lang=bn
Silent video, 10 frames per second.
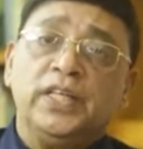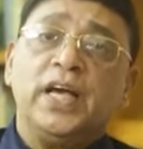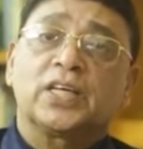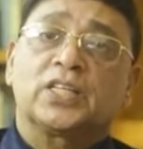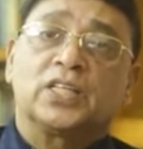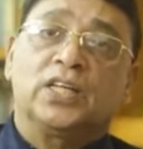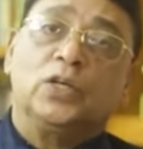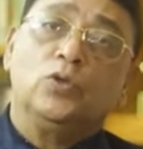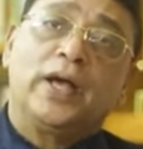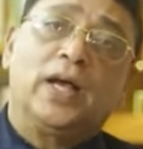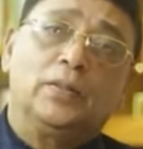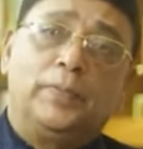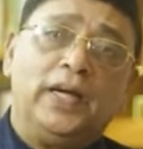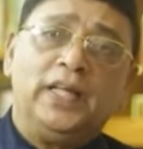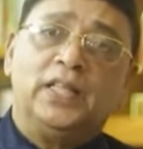নিয়ে আসা সে কিন্তু এক হাত
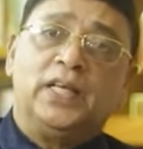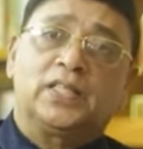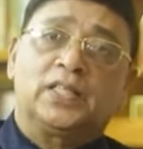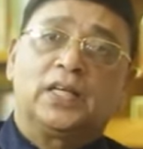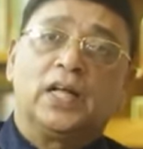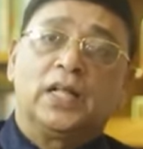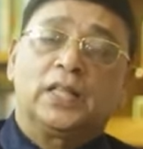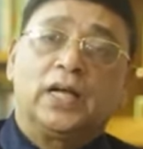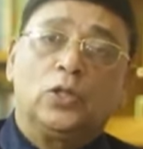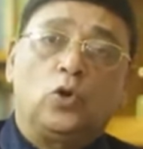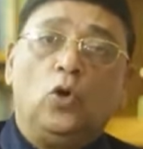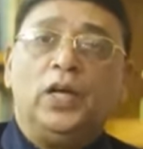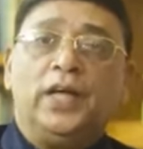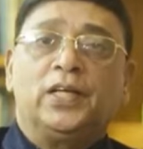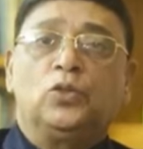বাড়িয়ে দিয়েছে তাকে
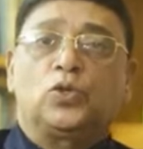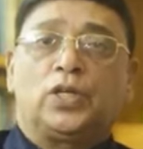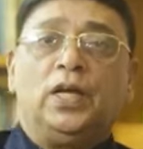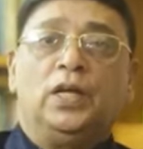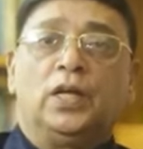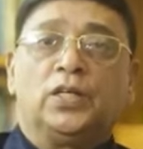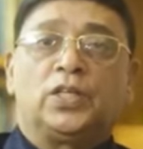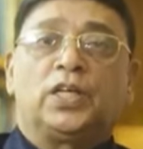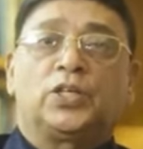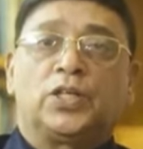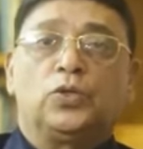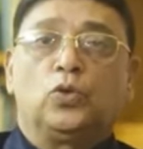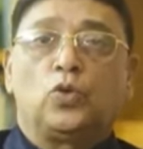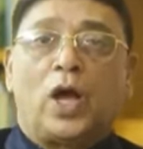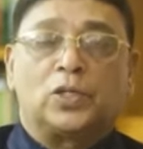ধরলেই কিন্তু সে চিকিৎসার
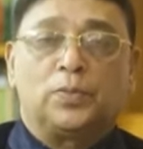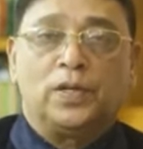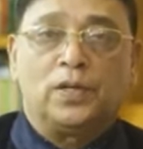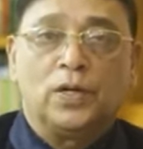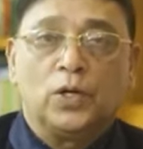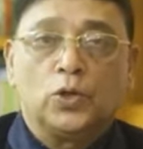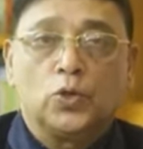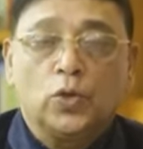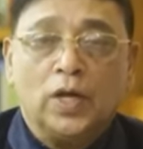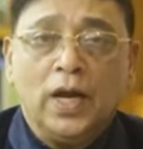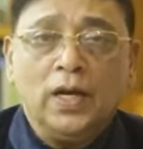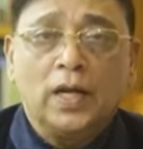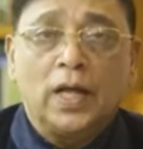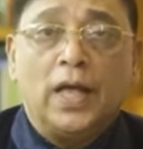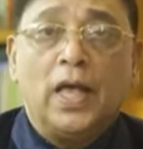জন্য আসবে সুতরাং
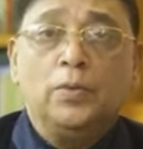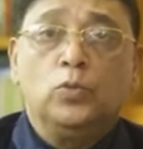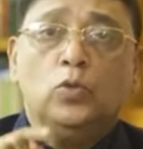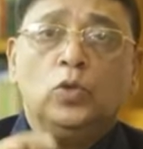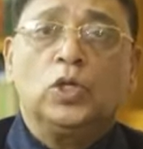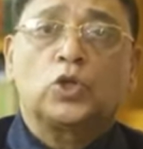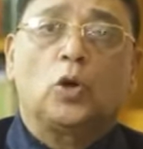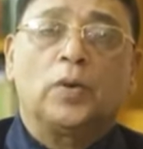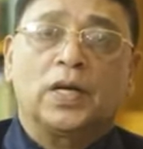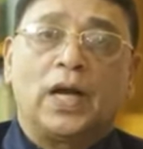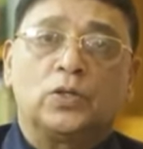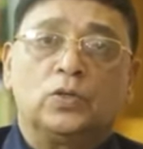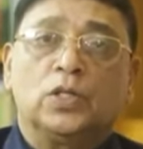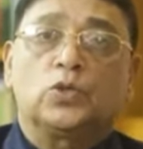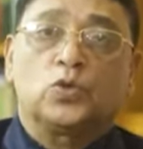এই মুহূর্তে সবার কাজ
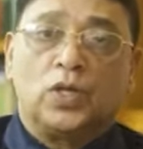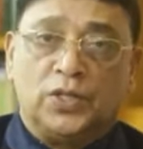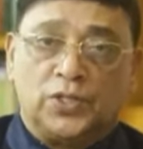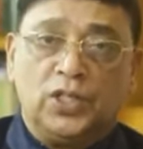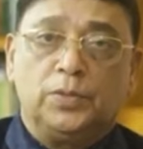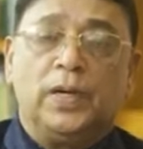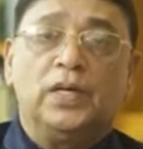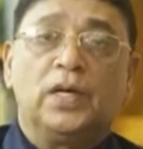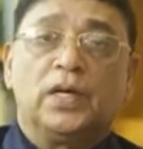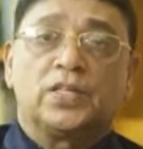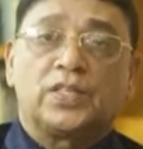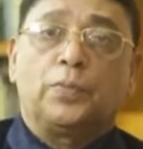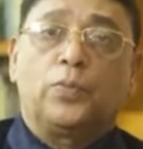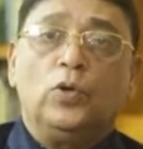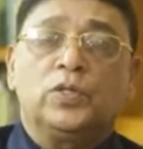হচ্ছে সোশ্যাল ট্রিটমেন্ট
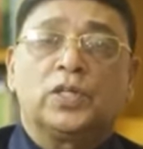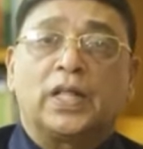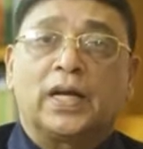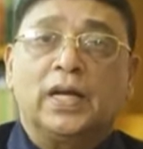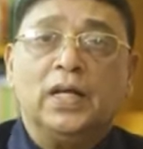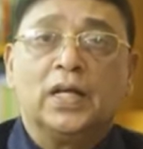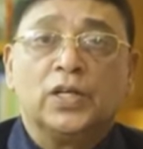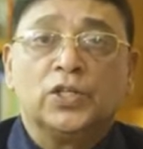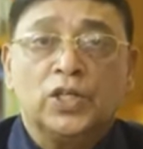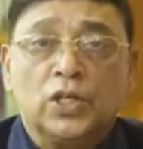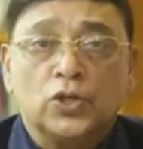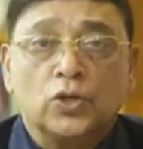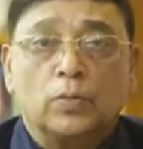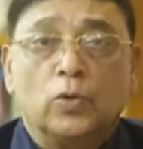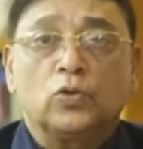সাপোর্ট যে তাকে
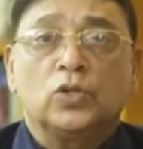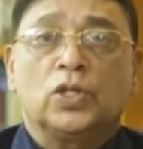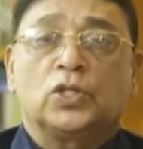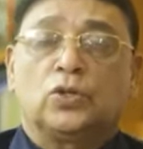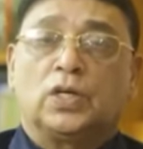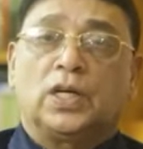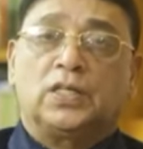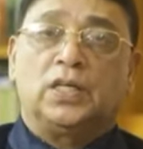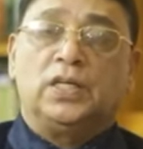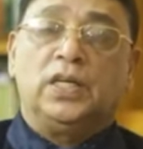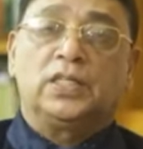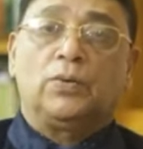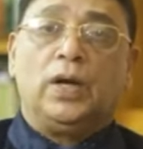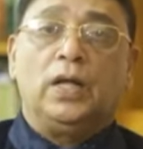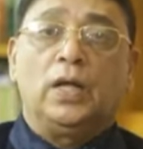চিকিৎসক মনোচিকিৎসকের কাছে নিয়ে
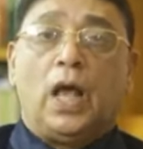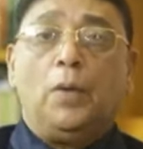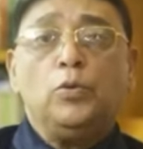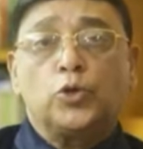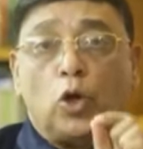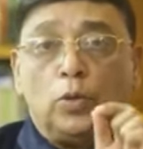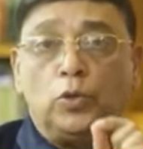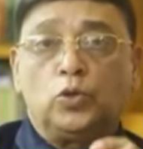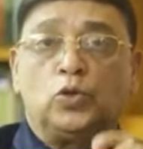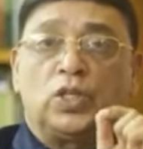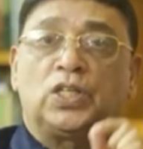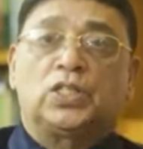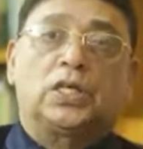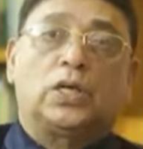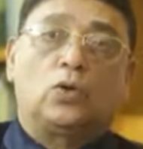যাওয়া এবং সর্বোচ্চ
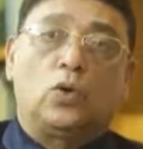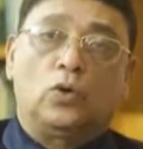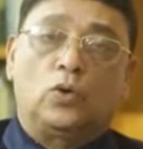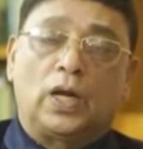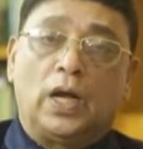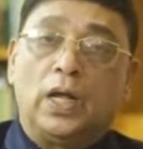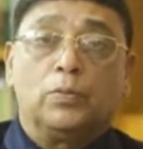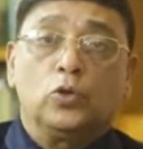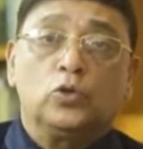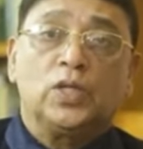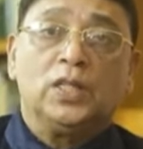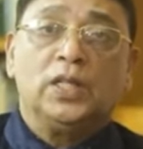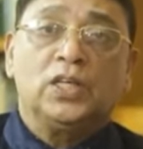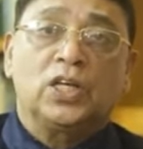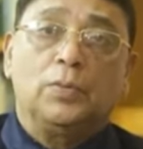চিকিৎসাটা গ্রহণ করা আর
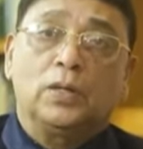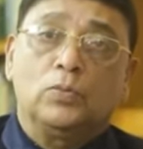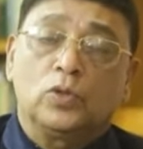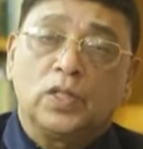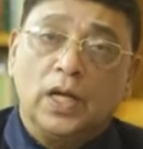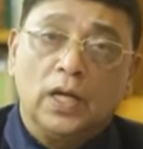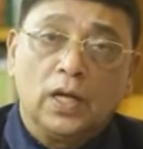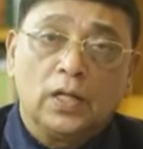মনস্তাত্ত্বিক সেবার মধ্যে